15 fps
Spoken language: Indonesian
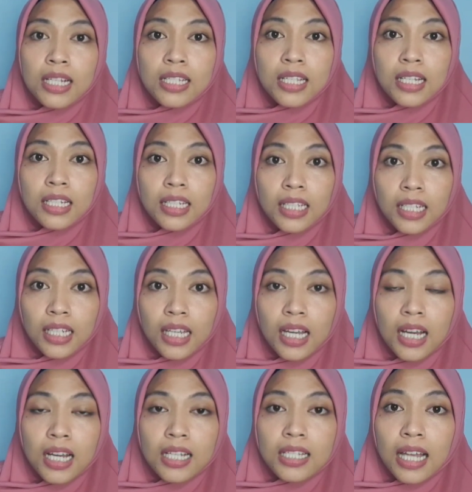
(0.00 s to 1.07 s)
Jadi,
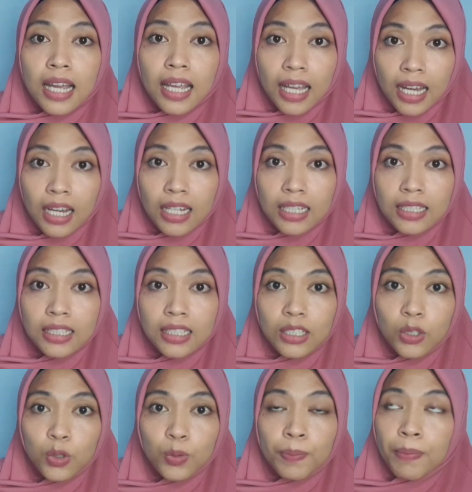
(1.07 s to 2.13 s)
saya
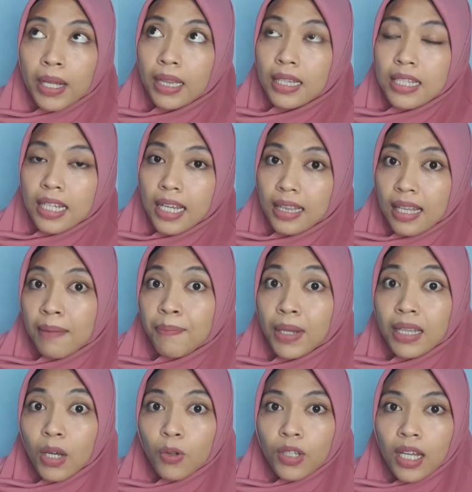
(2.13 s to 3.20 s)
uh, eh, 4 sekitar
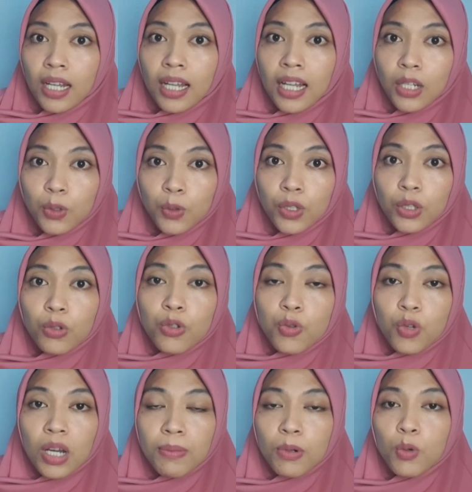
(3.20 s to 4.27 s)
4 tahun yang lalu itu
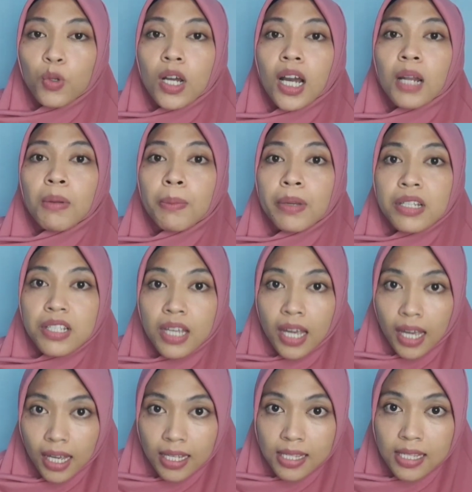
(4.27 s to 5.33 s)
juga menggunakan
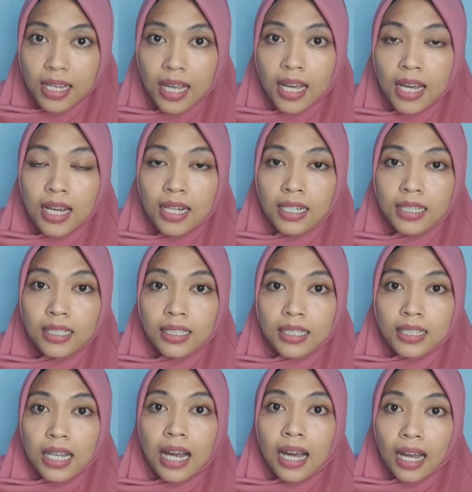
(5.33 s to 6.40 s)
BPJS Eh,
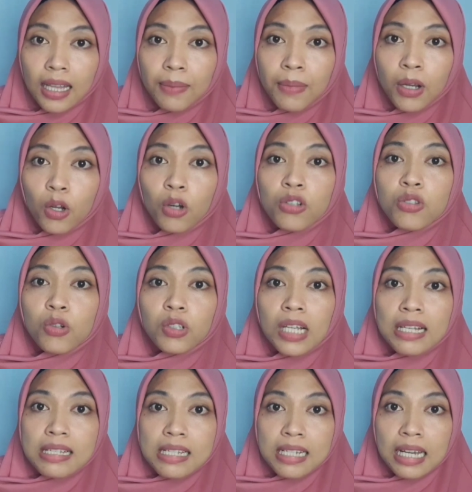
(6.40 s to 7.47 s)
saat
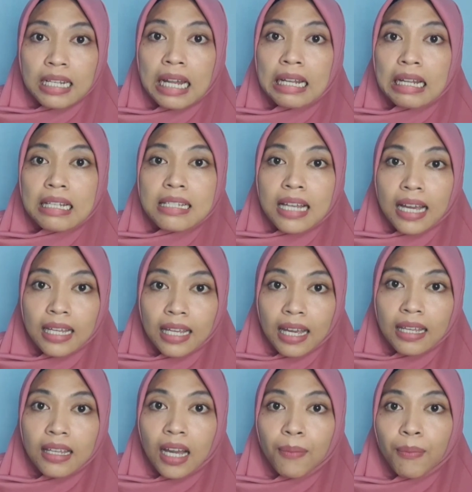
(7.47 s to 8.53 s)
mengkonsultasikan anak saya
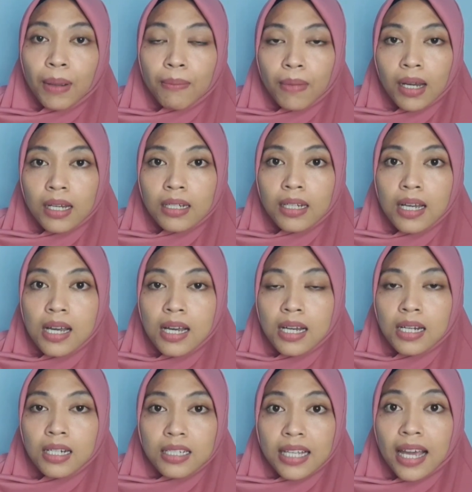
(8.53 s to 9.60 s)
yang memang
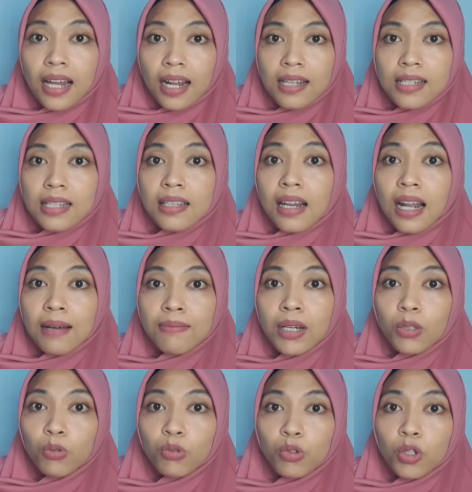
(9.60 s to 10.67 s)
eh, saya rasa
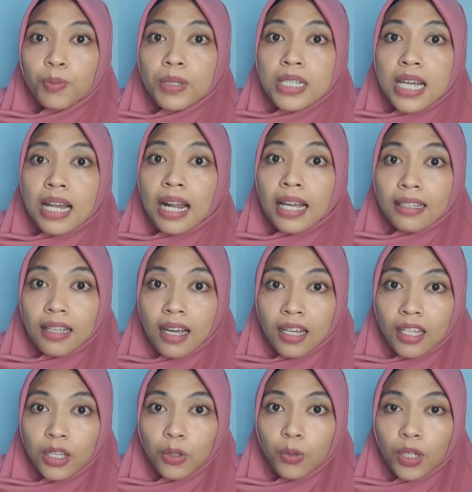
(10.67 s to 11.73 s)
terlambat untuk bicaranya
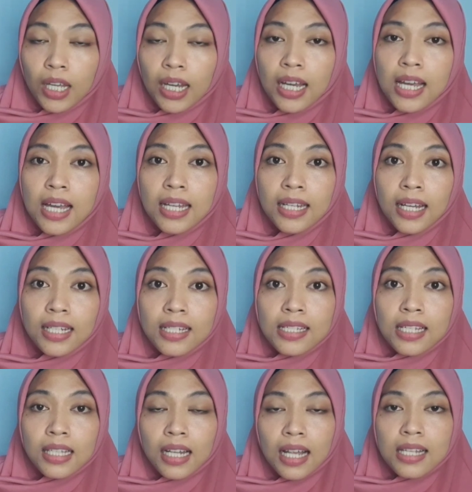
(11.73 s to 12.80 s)
gitu ya. Dan
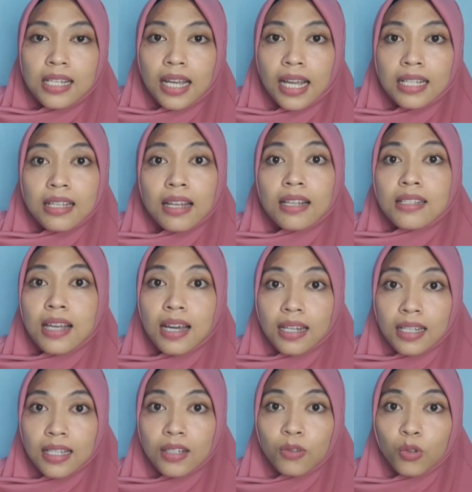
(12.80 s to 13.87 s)
setelah saya
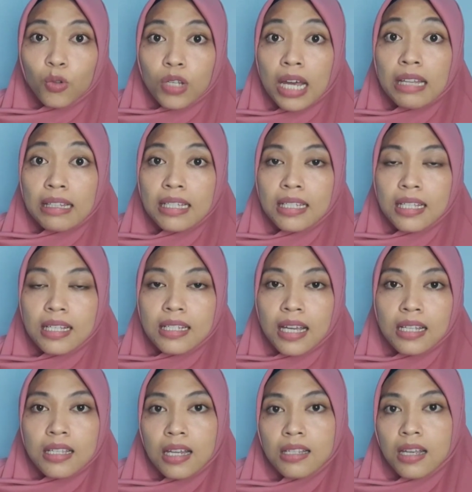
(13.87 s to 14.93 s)
cari-cari untuk saat ini
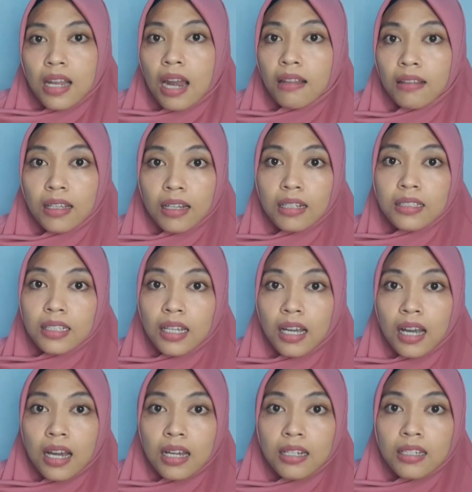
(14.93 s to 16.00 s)
saya cari-cari
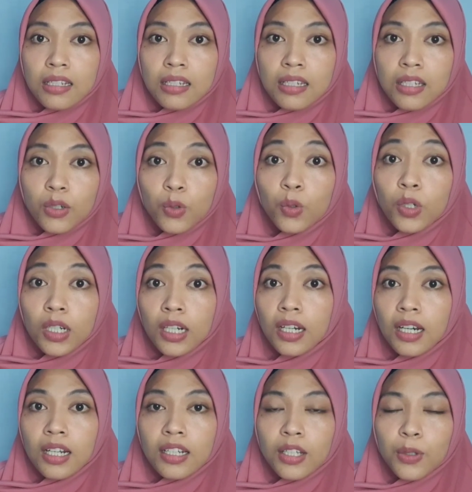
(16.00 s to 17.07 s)
artikelnya di
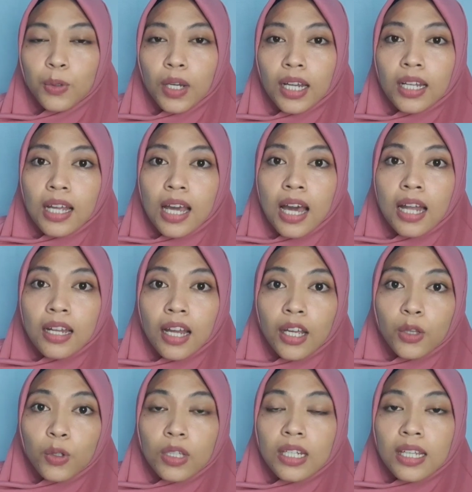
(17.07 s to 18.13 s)
Google gitu kan. Nah,
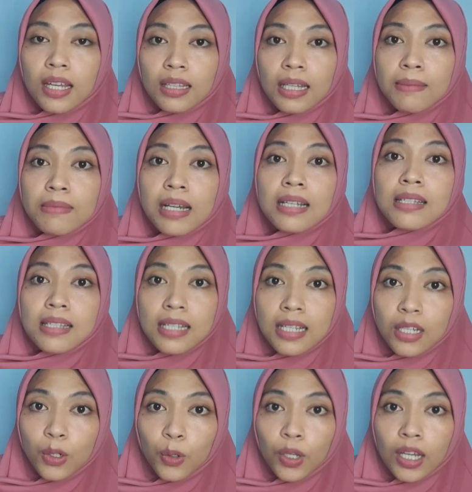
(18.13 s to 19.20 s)
itu ternyata masih
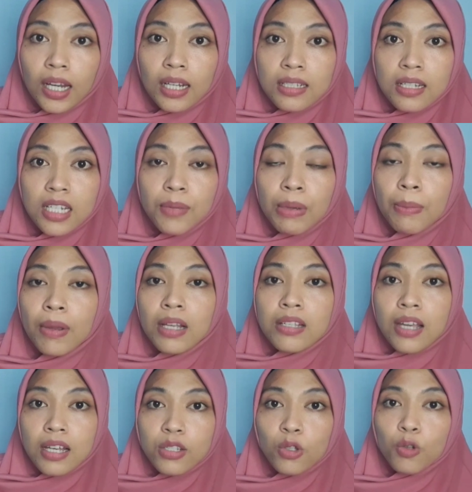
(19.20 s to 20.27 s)
loh ya. Jadi
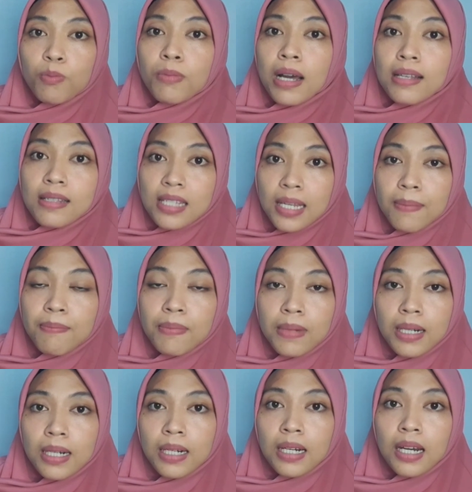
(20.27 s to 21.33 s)
BBJS itu masih
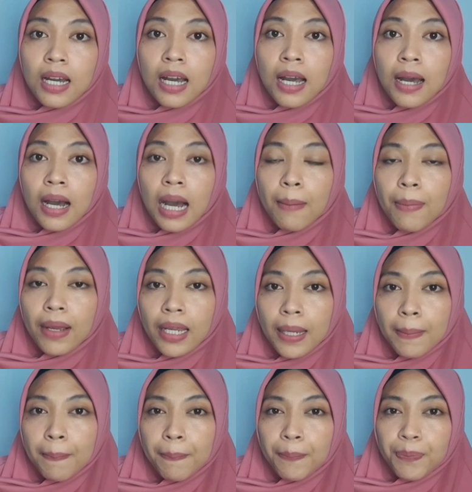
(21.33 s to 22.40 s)
me, apa ya
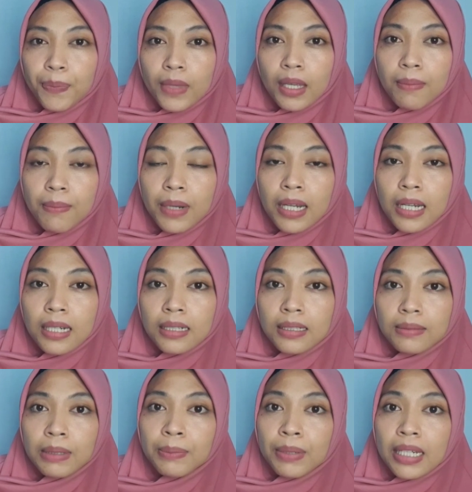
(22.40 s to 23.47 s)
men,
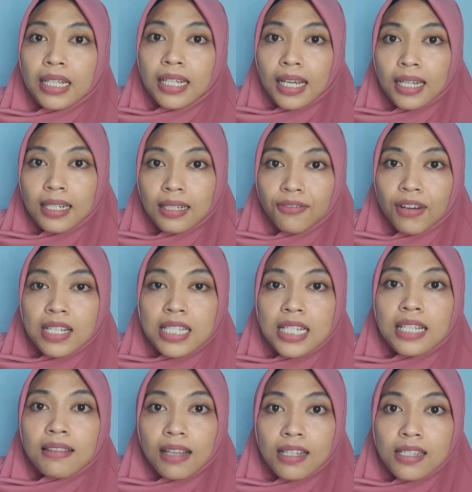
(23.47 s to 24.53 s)
memberikan
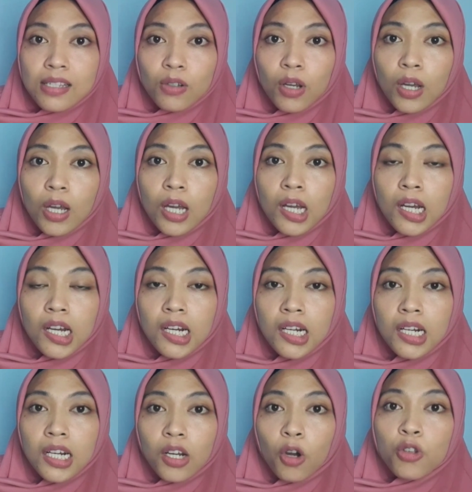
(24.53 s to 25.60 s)
fasilitas
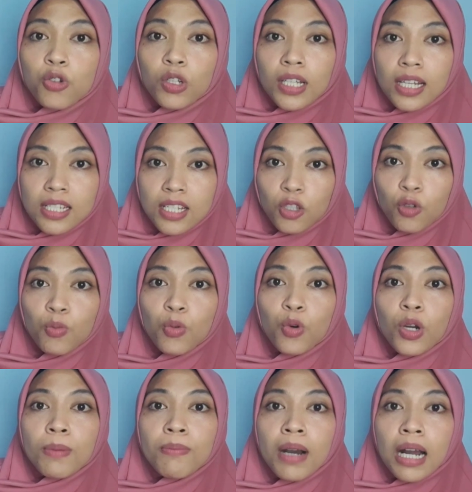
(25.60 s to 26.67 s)
Eh, konsultasi tumbuh
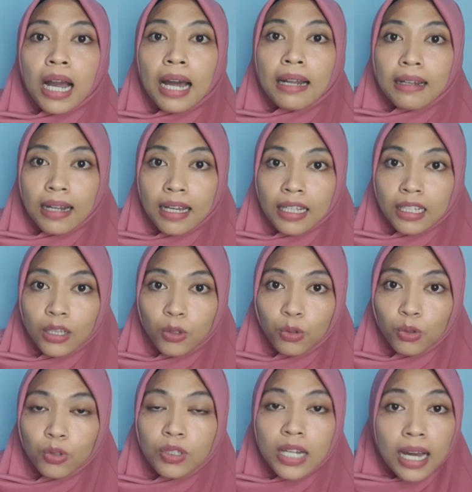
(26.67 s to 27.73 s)
kembang anak
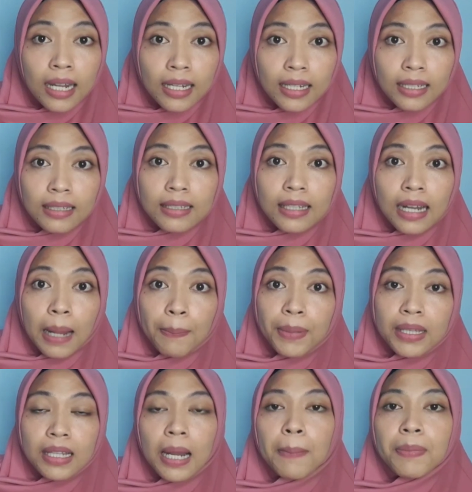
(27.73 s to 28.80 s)
itu dan
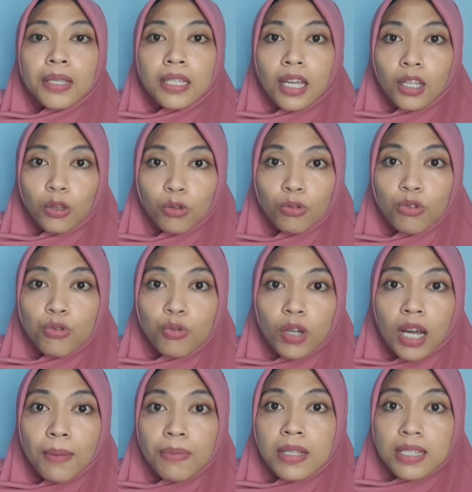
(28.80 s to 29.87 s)
terapi-terapinya itu
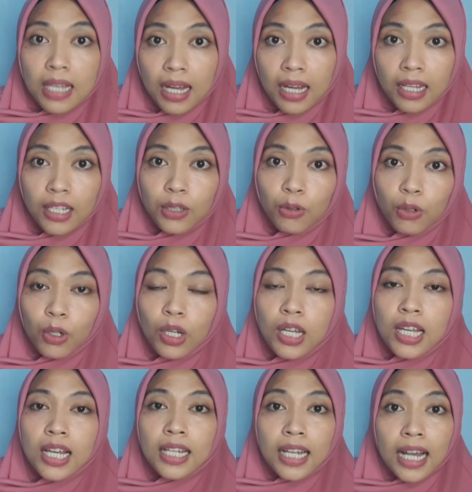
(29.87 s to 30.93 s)
juga bisa gitu loh.
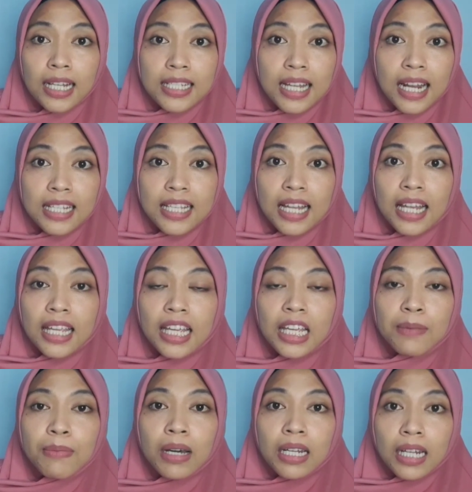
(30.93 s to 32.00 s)
Nah, cara-caranya
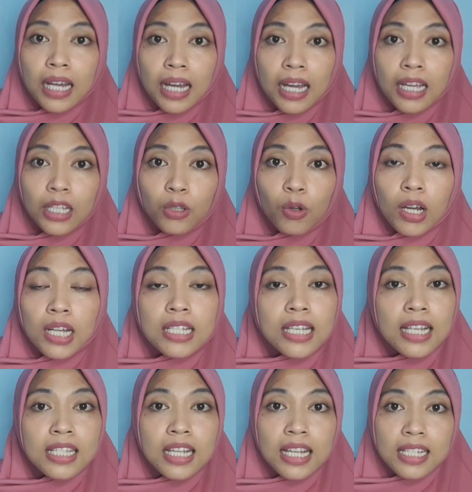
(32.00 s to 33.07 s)
gimana itu akan
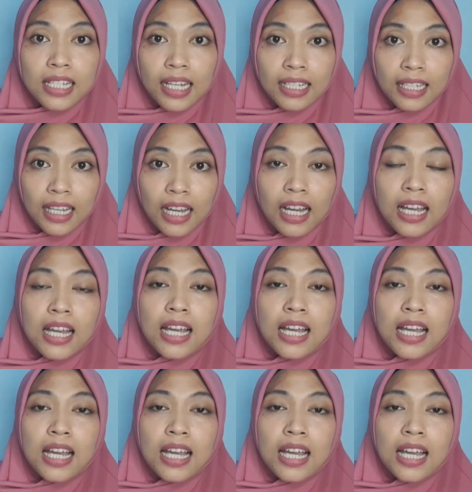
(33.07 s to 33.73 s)
saya jelaskan ya.